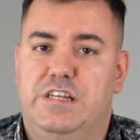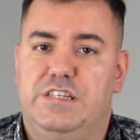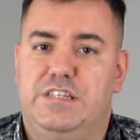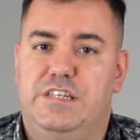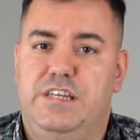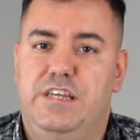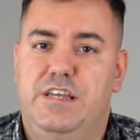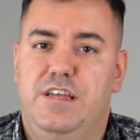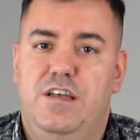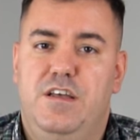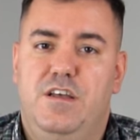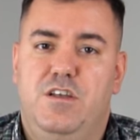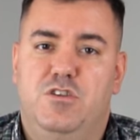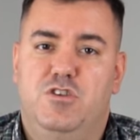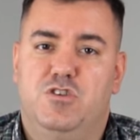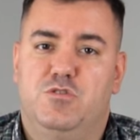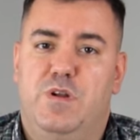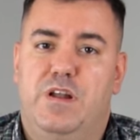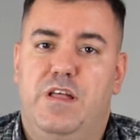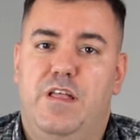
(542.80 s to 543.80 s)
así
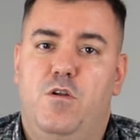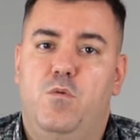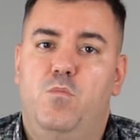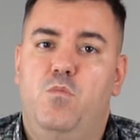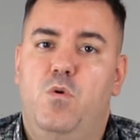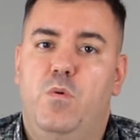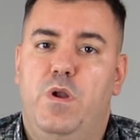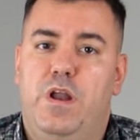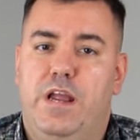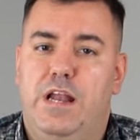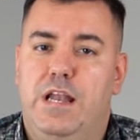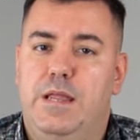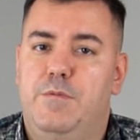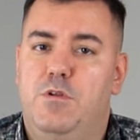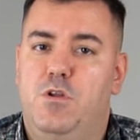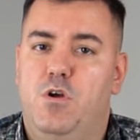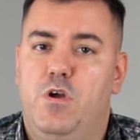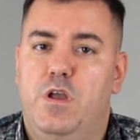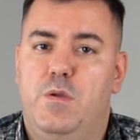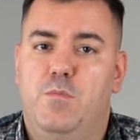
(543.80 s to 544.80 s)
y os van a dar un muy buen
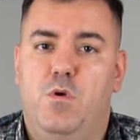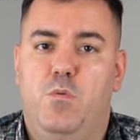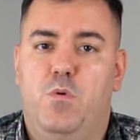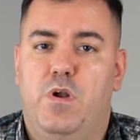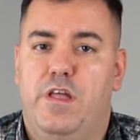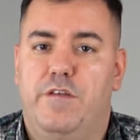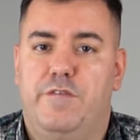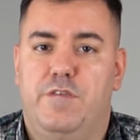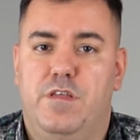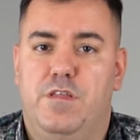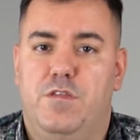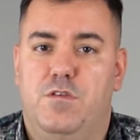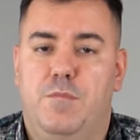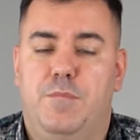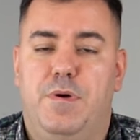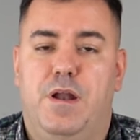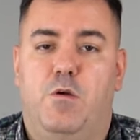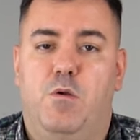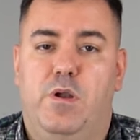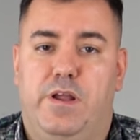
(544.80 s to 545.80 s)
equilibrio y muy buena
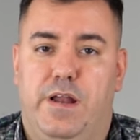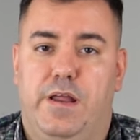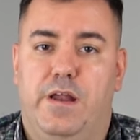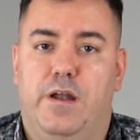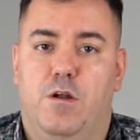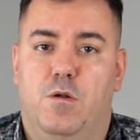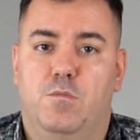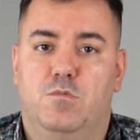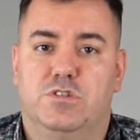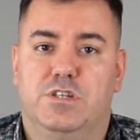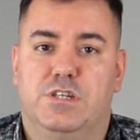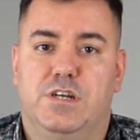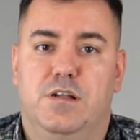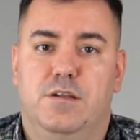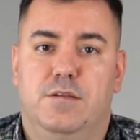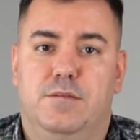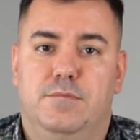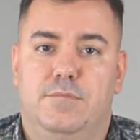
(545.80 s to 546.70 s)
definición para cualquier género musical.